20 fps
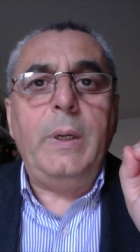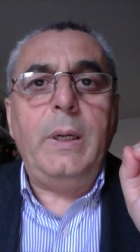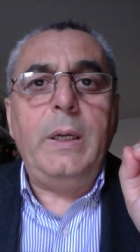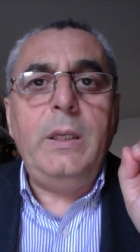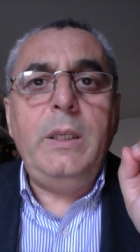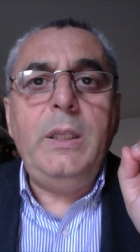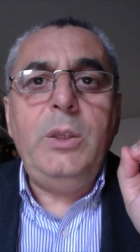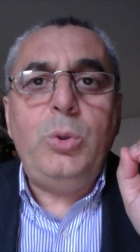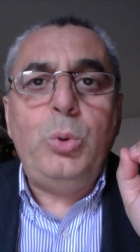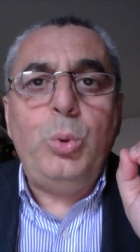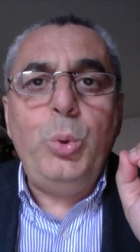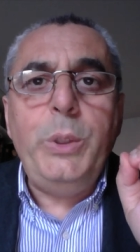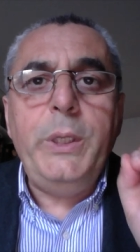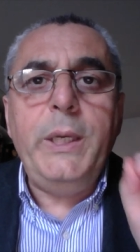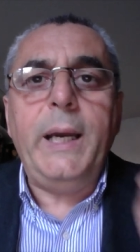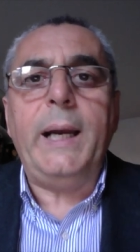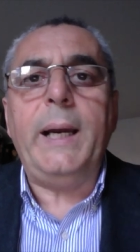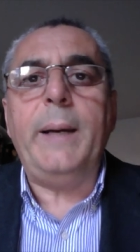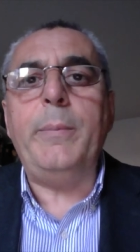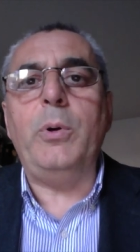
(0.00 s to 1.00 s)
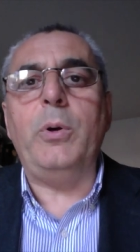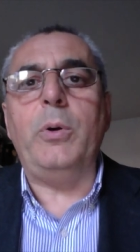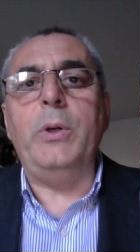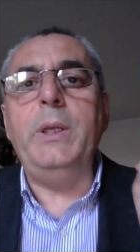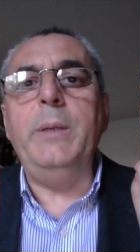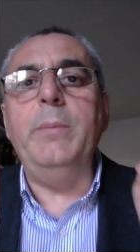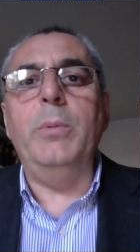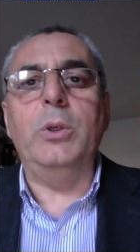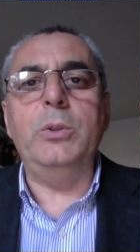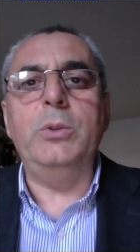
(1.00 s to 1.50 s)
intuiamo
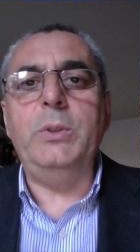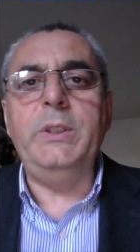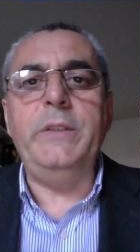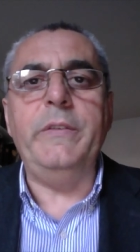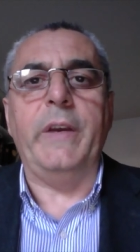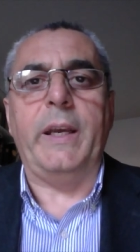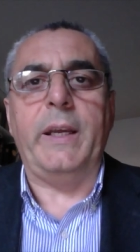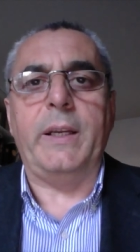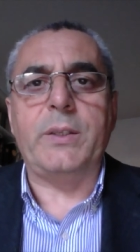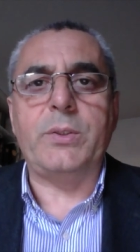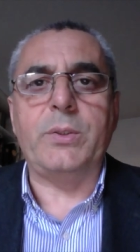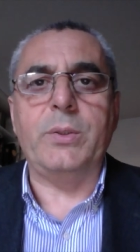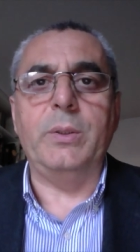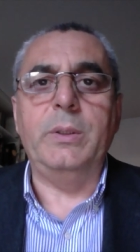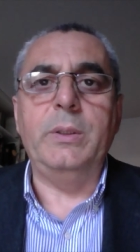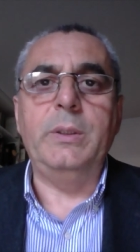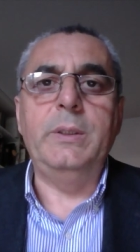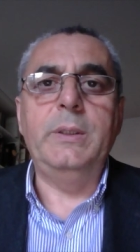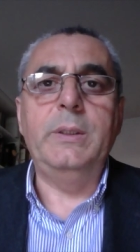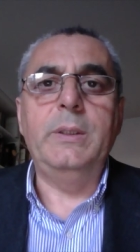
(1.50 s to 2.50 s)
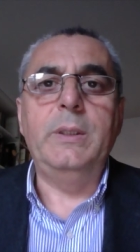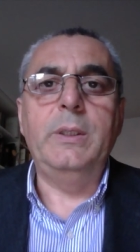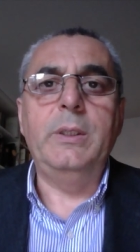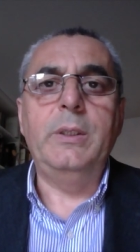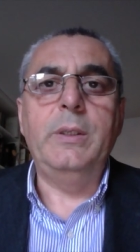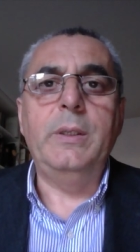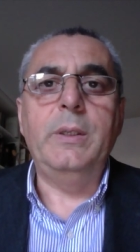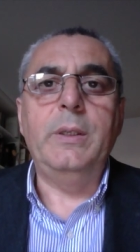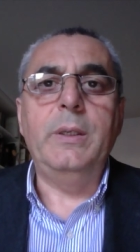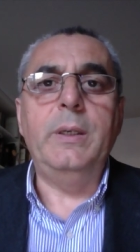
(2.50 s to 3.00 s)
in modo diverso
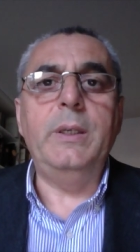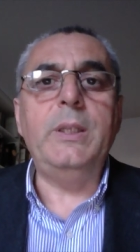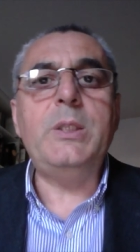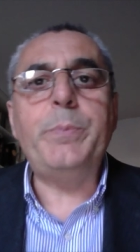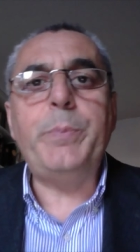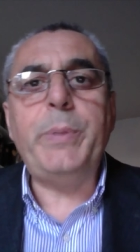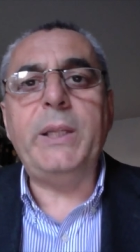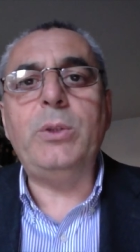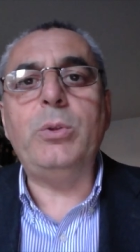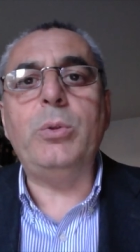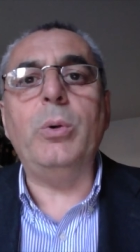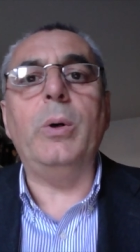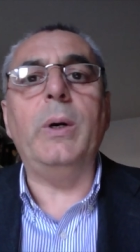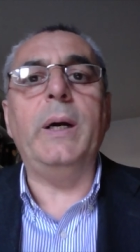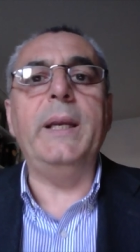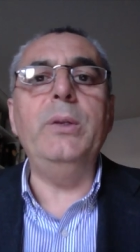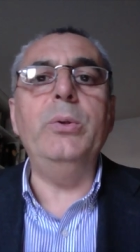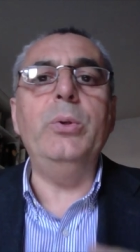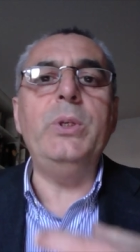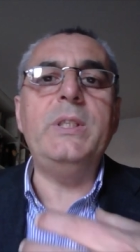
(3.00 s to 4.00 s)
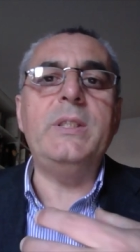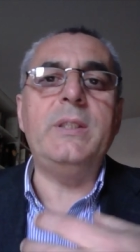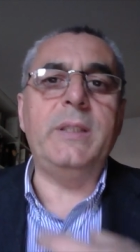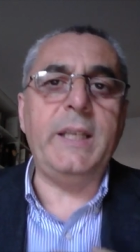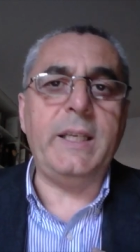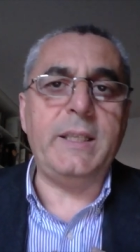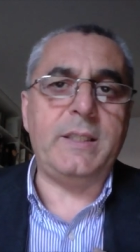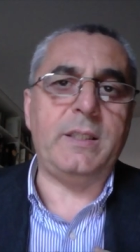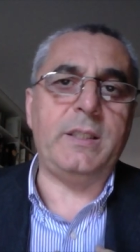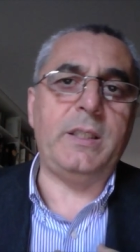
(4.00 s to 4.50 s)
rispetto a noi
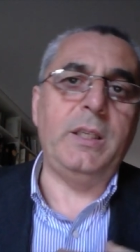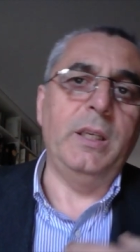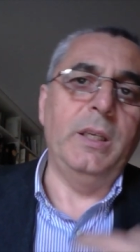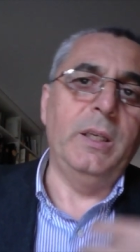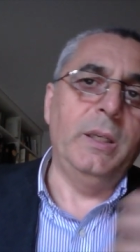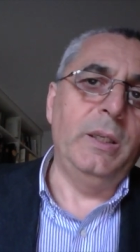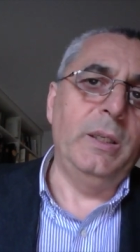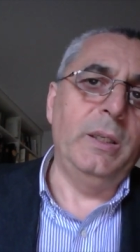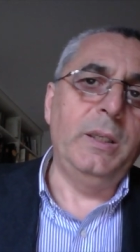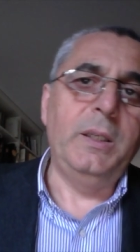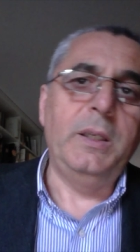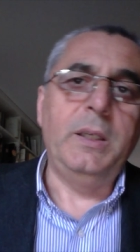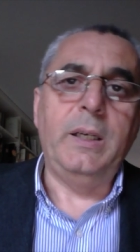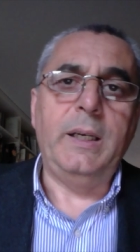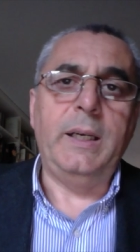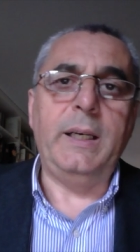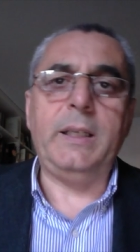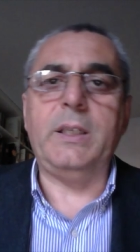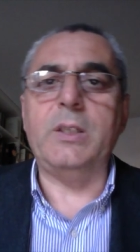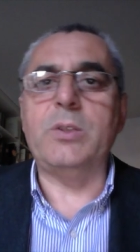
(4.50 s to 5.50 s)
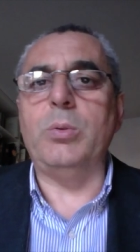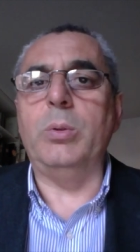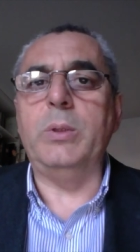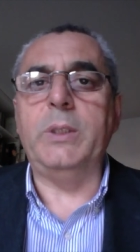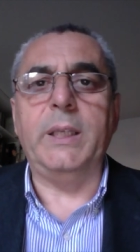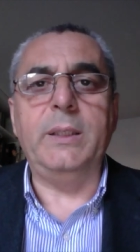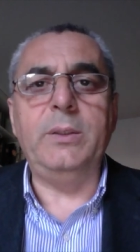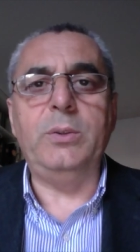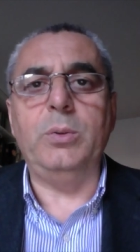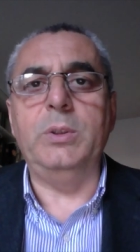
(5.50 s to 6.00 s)
stessi, anche
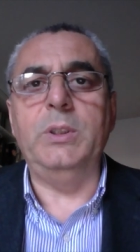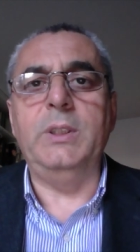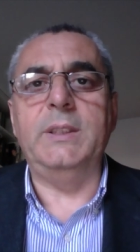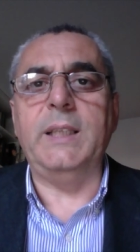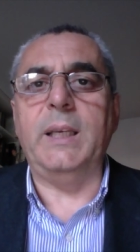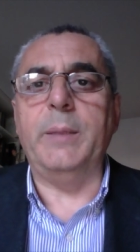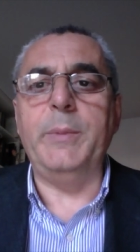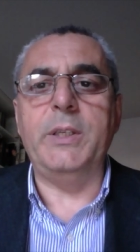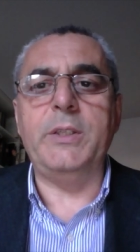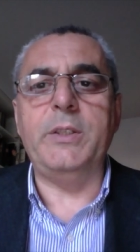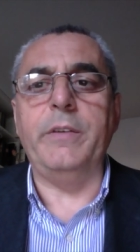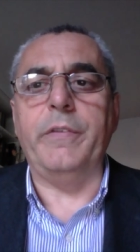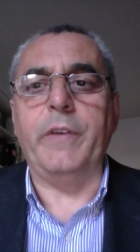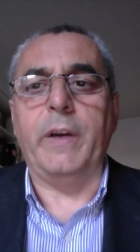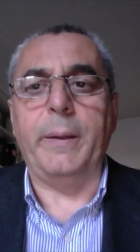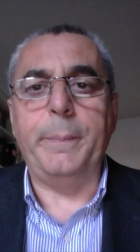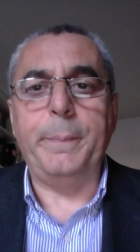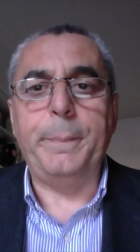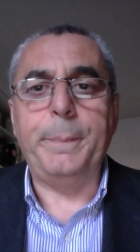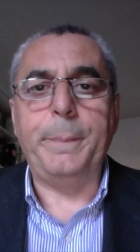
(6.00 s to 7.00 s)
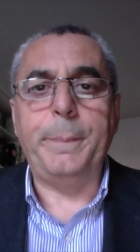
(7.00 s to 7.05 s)
soltanto di sei mesi fa.